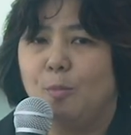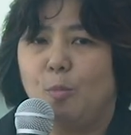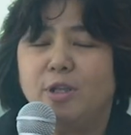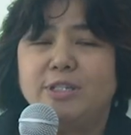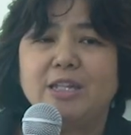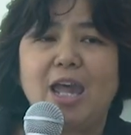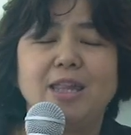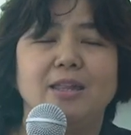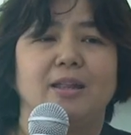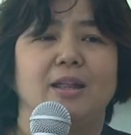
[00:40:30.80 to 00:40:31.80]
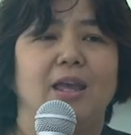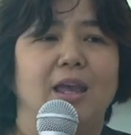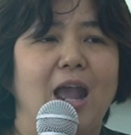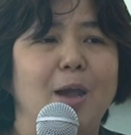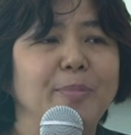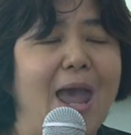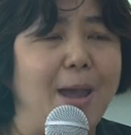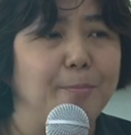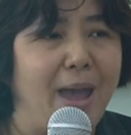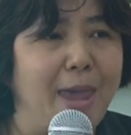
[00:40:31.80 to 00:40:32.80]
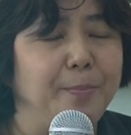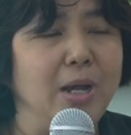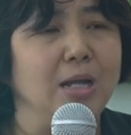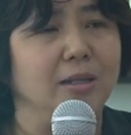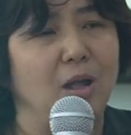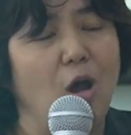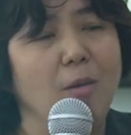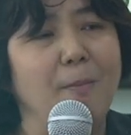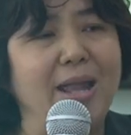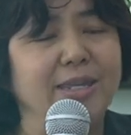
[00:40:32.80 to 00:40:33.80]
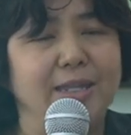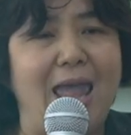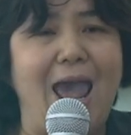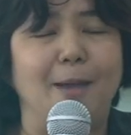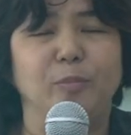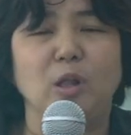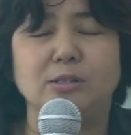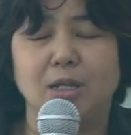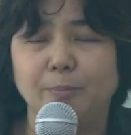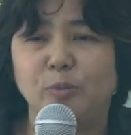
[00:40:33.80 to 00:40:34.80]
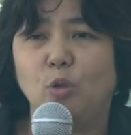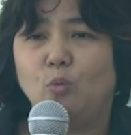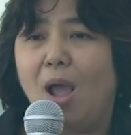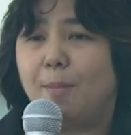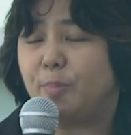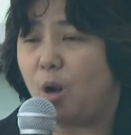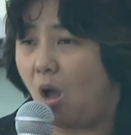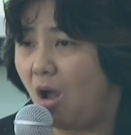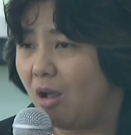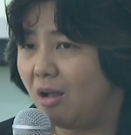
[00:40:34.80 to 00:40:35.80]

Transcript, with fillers: เพราะฉะนั้นคำถามปลายเปิดก็มักจะถามเริ่มต้นว่าเพราะ